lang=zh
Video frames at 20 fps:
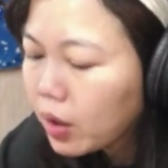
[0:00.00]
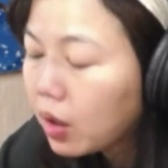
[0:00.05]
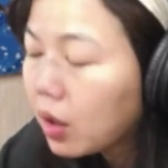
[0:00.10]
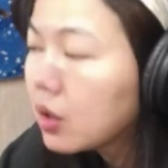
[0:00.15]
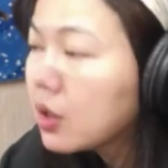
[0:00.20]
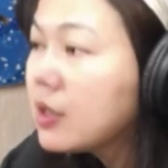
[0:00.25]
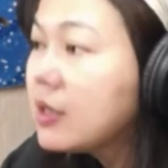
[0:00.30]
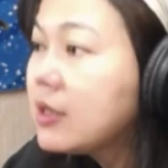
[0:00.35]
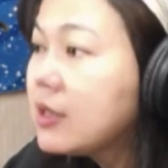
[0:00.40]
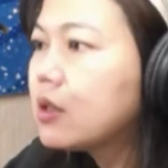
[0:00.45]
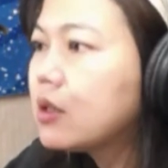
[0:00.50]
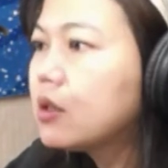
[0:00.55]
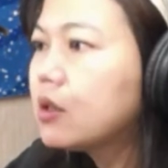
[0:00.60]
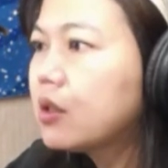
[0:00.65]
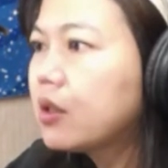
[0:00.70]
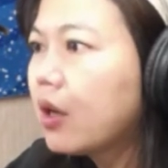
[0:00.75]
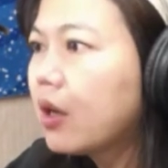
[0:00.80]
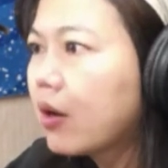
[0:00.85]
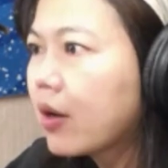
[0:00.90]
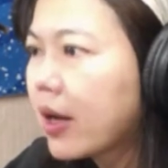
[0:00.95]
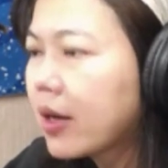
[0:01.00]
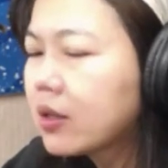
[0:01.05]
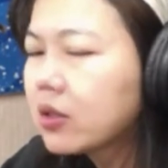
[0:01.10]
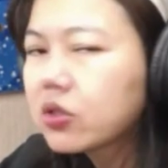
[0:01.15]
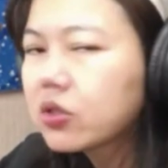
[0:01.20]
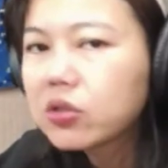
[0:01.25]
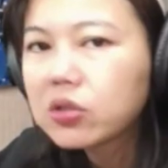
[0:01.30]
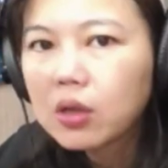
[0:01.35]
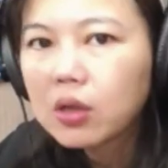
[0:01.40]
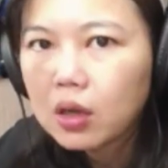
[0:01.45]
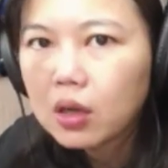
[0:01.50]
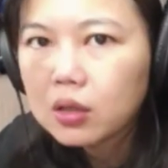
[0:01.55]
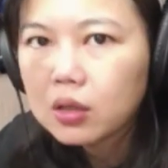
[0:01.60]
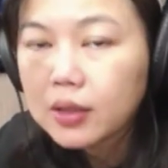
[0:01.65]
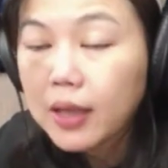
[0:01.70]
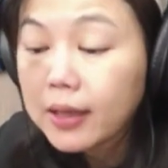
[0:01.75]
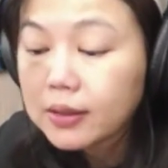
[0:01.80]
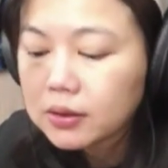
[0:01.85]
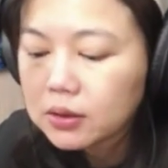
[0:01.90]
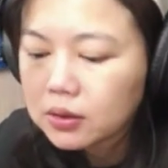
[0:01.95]
呃，疫情已经要开始了啊。
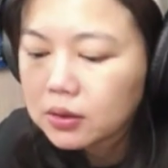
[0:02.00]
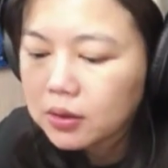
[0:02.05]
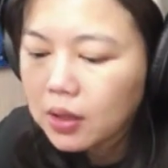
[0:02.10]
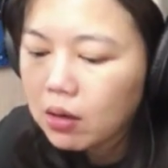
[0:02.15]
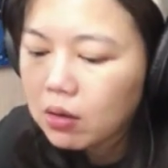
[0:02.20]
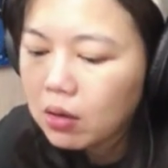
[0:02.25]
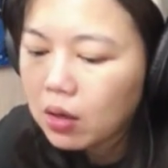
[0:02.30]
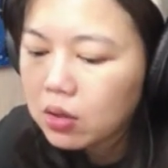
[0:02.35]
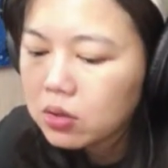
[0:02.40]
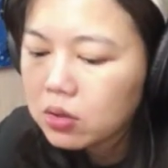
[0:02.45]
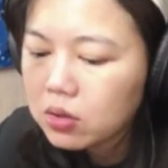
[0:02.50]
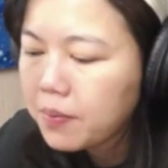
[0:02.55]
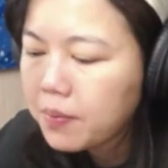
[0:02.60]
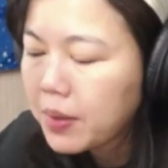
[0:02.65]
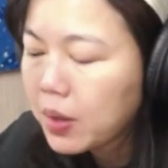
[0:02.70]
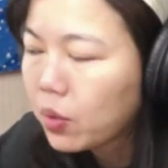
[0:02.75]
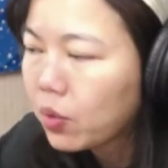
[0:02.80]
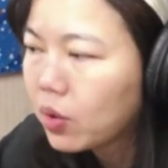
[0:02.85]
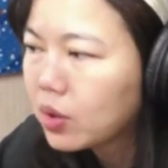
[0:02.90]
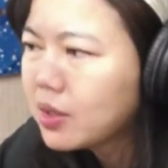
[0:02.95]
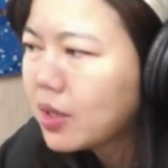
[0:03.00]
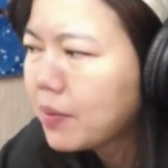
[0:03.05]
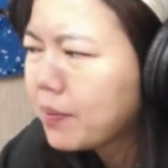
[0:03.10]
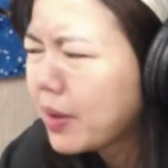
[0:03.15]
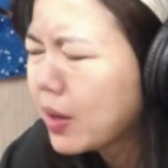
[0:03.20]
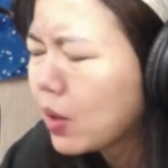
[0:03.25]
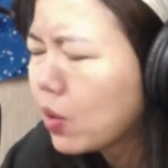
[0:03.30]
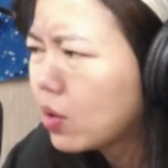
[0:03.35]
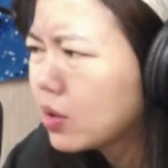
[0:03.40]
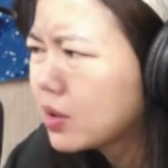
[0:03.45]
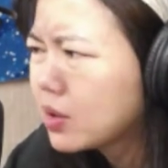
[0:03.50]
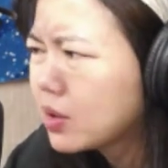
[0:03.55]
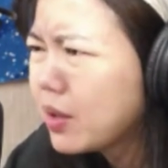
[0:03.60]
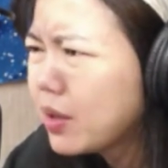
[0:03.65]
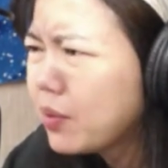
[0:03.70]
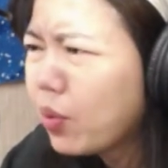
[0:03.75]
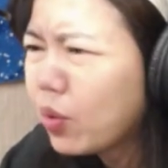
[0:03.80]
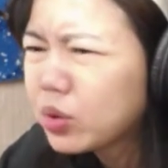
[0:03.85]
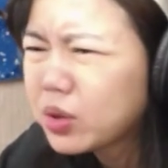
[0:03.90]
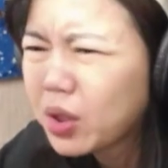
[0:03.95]
大家知道哈，现在美国，而且美国
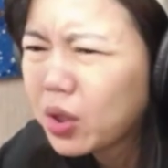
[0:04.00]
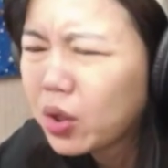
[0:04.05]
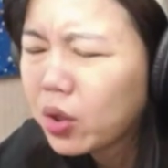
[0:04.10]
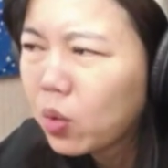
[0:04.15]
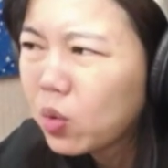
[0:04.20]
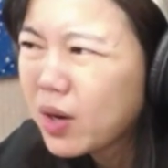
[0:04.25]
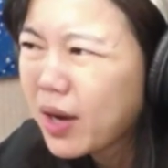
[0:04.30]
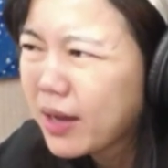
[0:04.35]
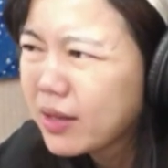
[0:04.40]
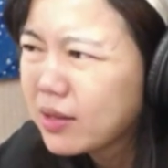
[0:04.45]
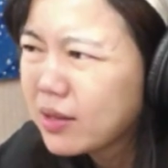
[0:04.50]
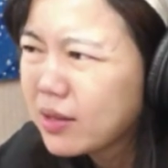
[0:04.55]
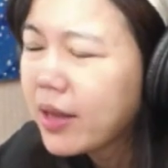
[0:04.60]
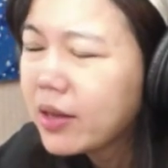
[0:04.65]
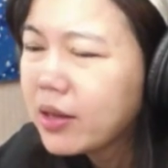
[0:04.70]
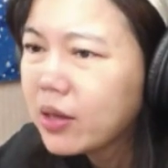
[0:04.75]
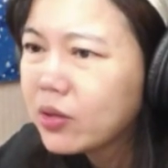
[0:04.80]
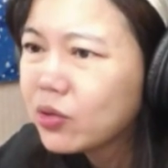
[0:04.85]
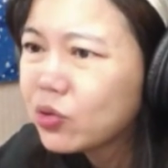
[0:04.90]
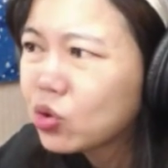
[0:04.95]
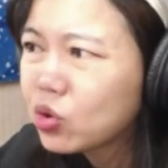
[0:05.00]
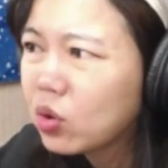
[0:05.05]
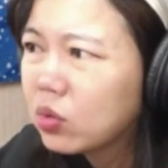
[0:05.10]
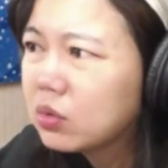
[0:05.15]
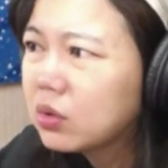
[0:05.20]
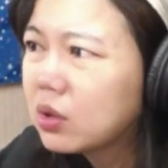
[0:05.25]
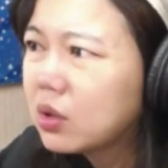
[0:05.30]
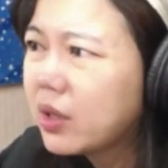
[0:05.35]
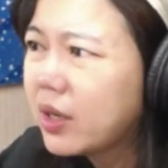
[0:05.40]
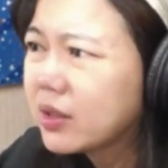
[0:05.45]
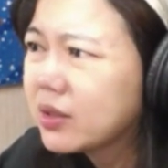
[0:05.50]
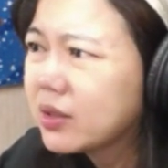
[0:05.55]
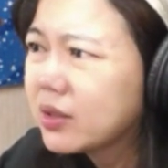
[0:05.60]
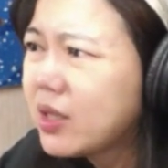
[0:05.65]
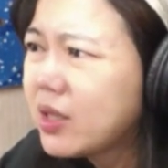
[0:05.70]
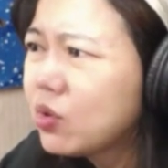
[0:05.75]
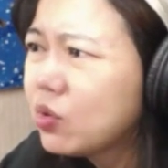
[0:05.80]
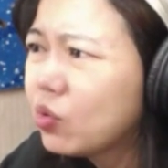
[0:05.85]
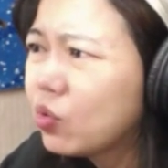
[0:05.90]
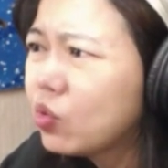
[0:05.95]
前一波的流感太严重了，两
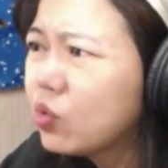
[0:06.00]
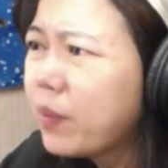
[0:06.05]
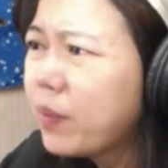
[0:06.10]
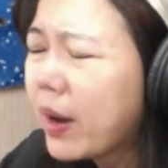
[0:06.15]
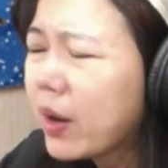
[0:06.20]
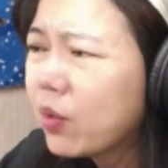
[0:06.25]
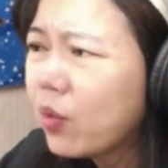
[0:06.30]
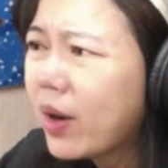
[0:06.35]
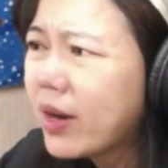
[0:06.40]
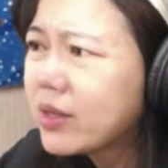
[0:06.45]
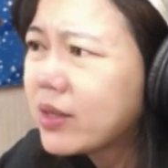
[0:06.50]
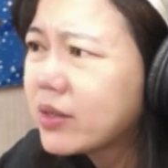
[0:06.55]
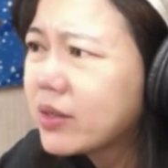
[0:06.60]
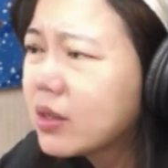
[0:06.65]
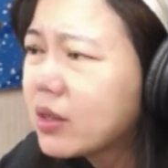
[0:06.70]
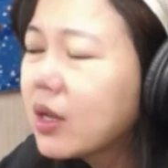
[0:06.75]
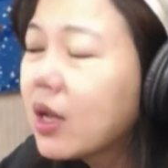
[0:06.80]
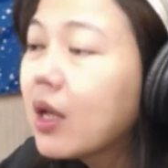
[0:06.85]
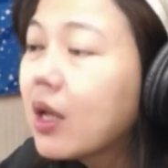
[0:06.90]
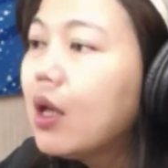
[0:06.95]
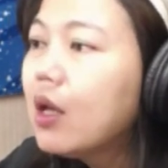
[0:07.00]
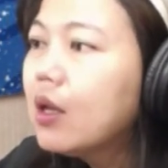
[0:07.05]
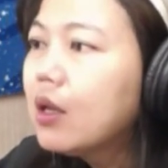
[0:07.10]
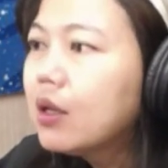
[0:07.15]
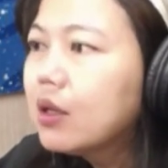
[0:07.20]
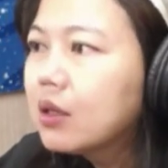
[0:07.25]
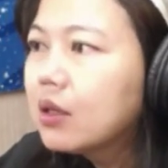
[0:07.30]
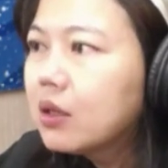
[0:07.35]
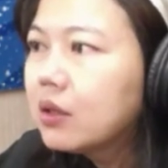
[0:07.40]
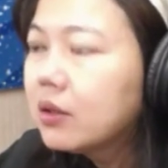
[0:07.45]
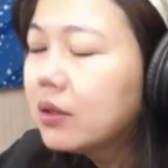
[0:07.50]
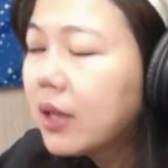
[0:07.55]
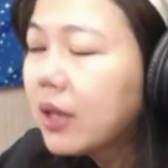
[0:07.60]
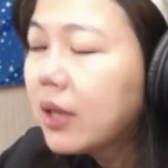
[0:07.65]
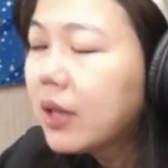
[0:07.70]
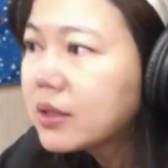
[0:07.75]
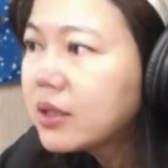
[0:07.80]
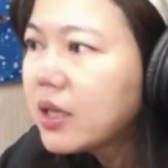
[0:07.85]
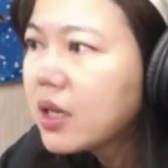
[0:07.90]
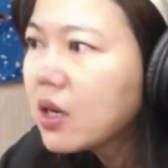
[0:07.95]
千五百万人。
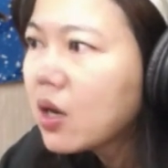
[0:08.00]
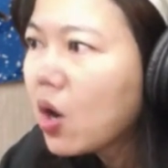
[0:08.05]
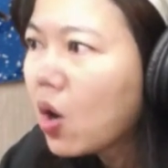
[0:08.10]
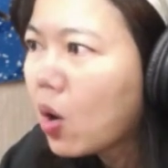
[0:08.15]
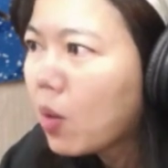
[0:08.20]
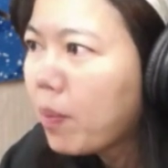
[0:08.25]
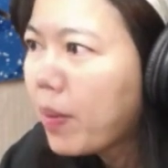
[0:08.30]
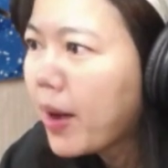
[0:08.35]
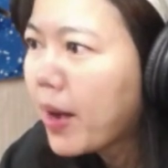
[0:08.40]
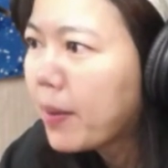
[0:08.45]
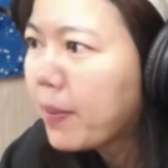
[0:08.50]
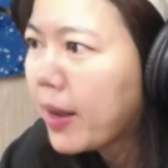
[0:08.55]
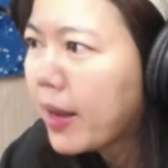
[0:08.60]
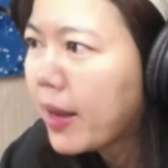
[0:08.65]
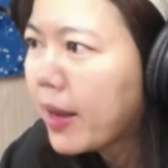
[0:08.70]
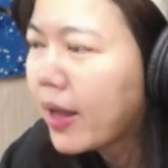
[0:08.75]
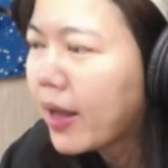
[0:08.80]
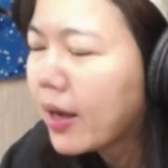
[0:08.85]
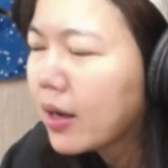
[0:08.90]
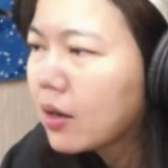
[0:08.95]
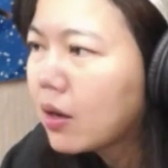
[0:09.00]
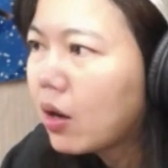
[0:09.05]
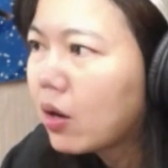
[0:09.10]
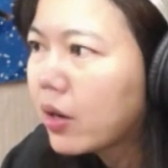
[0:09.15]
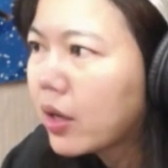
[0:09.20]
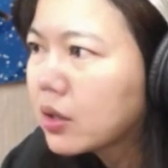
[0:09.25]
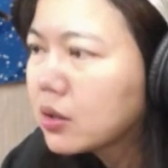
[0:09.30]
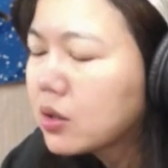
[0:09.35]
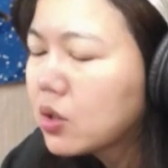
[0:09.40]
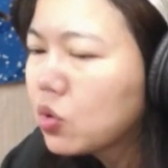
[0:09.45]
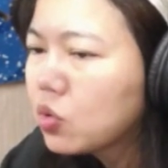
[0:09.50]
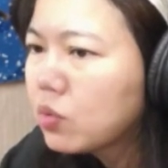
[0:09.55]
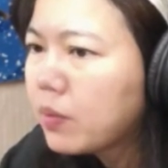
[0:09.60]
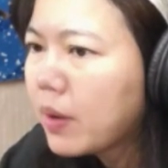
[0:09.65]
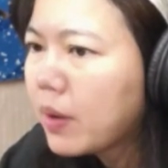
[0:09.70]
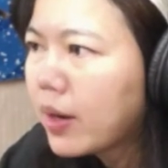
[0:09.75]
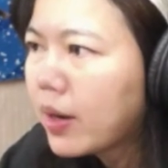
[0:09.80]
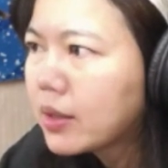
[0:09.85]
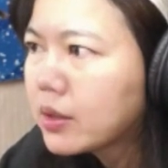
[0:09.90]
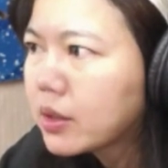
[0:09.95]
两千五百万狼，哈，两千五
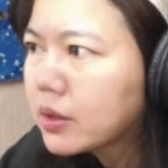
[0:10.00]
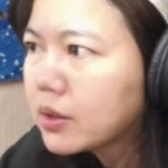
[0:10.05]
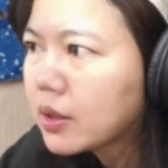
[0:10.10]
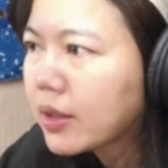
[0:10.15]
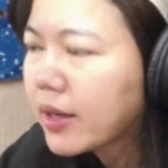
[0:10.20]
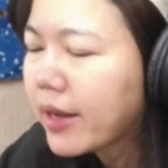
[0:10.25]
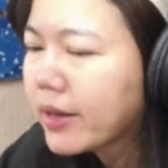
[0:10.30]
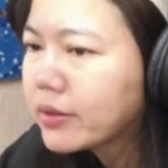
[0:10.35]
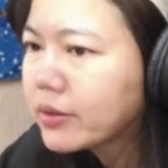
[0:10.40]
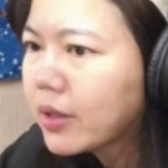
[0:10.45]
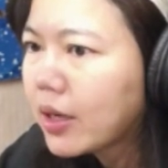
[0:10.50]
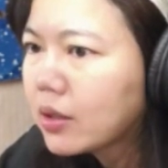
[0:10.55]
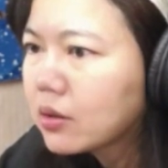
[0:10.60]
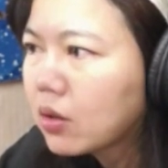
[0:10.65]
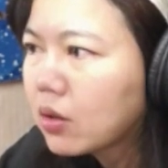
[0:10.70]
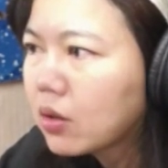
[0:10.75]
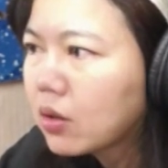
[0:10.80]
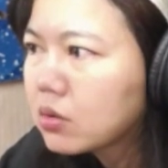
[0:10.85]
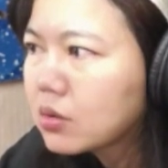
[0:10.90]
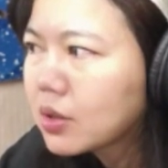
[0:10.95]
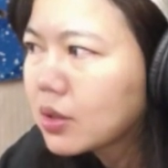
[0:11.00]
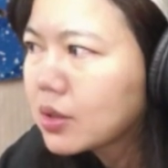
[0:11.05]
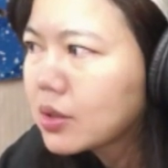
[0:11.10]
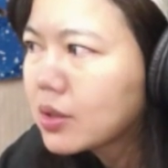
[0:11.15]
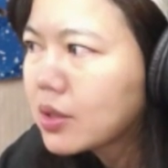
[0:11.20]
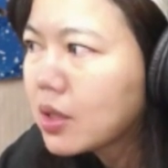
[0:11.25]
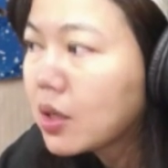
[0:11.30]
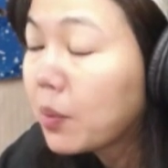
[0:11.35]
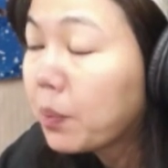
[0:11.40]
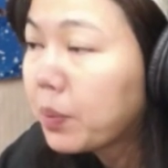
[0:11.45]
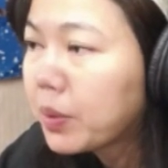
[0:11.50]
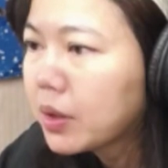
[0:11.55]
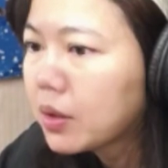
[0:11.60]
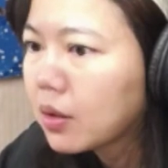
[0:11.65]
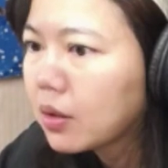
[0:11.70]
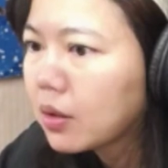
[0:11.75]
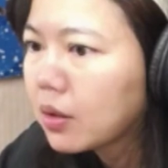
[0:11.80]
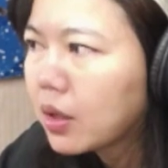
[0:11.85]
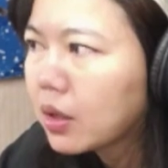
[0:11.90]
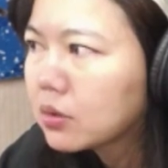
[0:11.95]
百万人的感染哈，这个是一个不
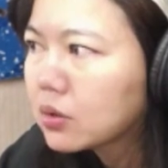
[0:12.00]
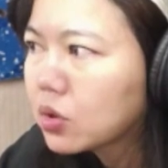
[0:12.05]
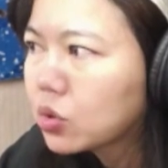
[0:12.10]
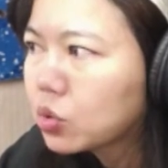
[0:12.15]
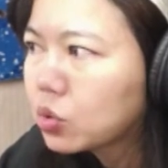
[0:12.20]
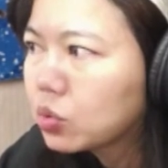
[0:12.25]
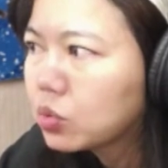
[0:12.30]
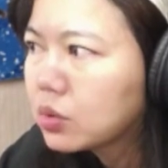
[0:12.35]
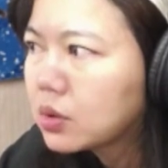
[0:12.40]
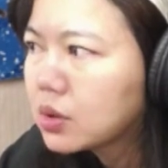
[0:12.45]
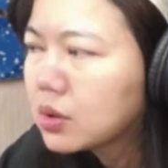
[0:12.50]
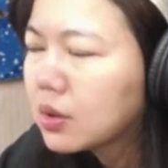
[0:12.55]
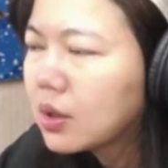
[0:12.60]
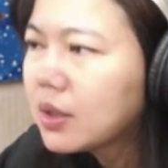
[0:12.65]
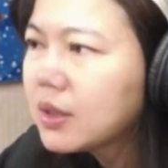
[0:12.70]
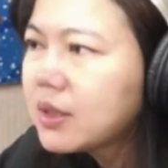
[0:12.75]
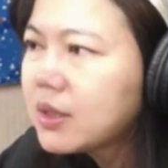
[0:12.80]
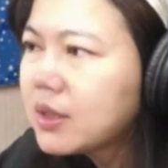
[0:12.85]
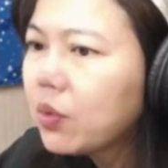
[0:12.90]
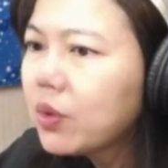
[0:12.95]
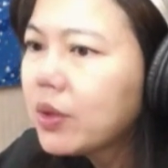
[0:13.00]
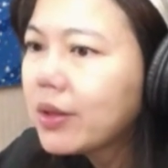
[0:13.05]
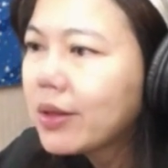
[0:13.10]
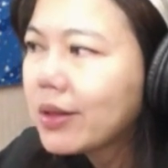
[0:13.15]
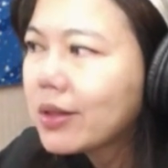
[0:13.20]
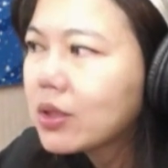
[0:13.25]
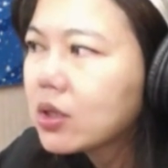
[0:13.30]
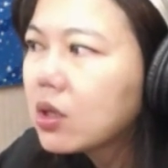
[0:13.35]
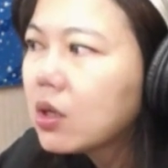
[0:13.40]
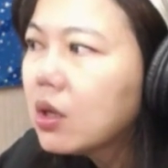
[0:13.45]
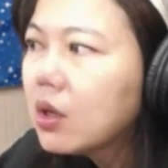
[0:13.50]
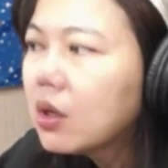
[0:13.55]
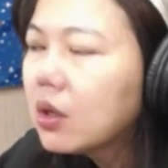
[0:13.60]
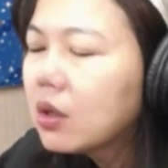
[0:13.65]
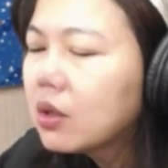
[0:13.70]
得了的数字。而且问题是